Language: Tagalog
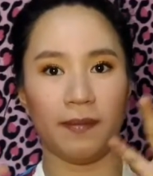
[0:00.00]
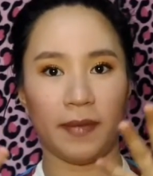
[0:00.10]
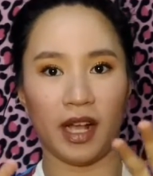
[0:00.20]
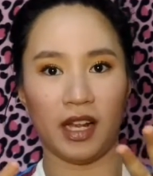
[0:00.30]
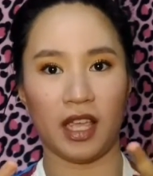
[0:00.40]

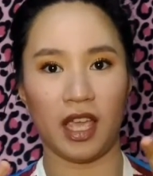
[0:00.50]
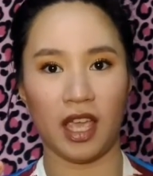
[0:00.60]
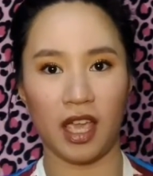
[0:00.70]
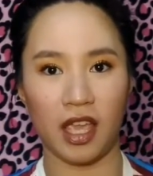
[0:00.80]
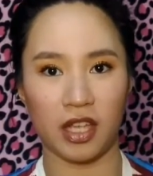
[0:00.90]

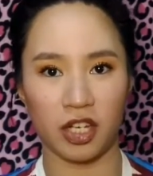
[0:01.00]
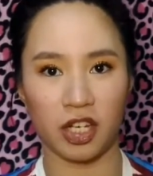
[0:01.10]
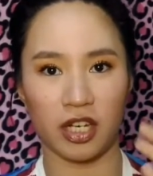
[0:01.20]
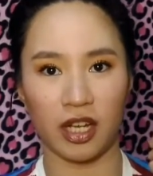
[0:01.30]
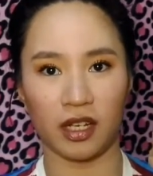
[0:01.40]
polish,
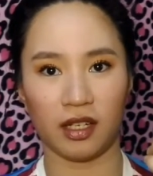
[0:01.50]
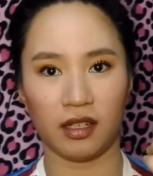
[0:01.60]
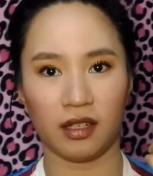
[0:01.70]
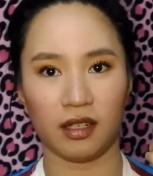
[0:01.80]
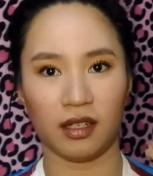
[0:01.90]

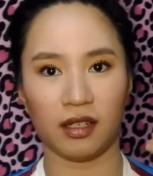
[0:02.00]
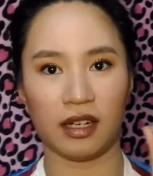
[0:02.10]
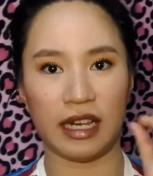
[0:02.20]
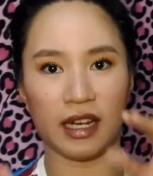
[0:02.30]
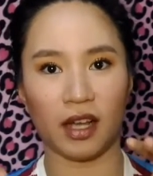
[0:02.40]

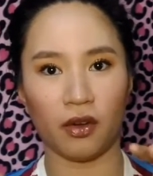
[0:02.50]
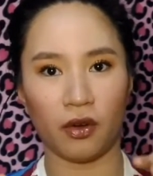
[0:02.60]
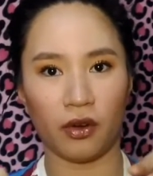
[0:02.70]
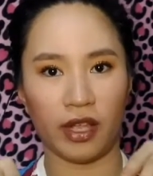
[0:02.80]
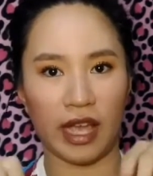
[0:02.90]
nag-clean
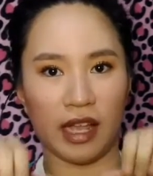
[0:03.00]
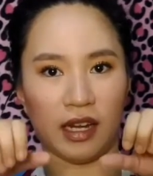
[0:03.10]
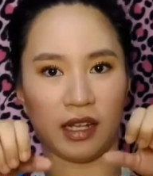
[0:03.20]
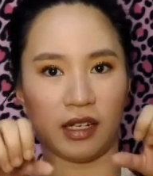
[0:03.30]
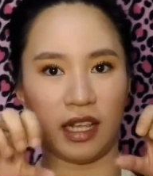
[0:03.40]
ako, yan,
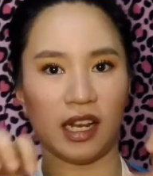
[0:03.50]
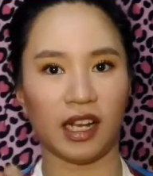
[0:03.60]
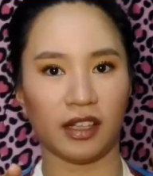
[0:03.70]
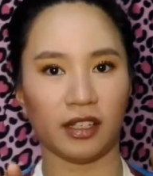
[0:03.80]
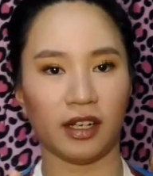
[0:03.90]
nag-nail
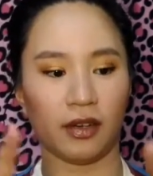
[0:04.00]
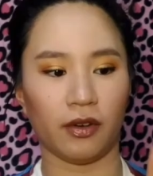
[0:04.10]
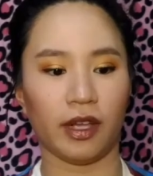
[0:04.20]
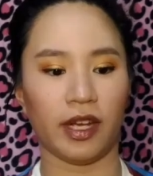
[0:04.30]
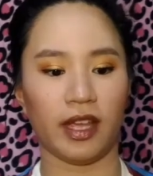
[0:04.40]
cutter
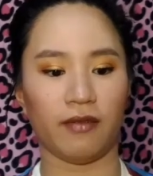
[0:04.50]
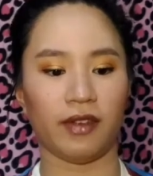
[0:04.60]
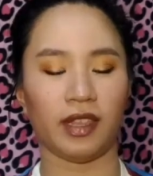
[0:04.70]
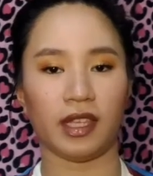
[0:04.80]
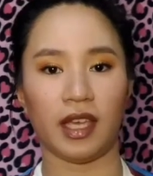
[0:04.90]
ako and
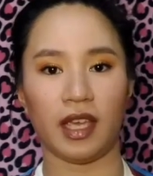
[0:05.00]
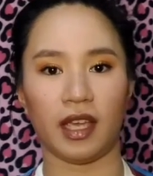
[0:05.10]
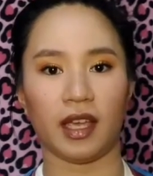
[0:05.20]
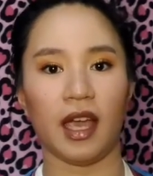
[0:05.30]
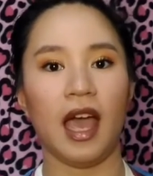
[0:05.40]

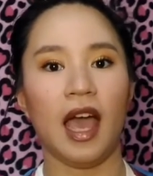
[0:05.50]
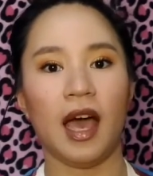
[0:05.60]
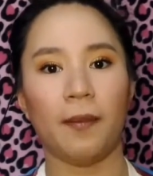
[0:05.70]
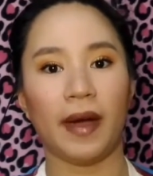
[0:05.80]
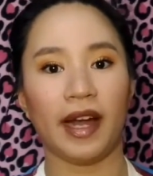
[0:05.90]
everything
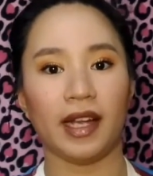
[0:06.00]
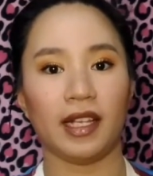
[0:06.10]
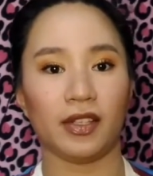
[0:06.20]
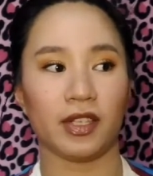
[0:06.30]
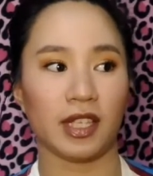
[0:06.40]
para
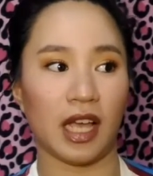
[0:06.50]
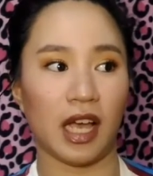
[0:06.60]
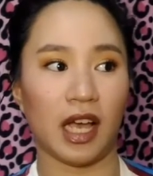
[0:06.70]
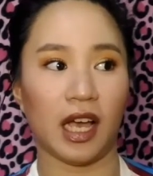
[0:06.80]
dito sa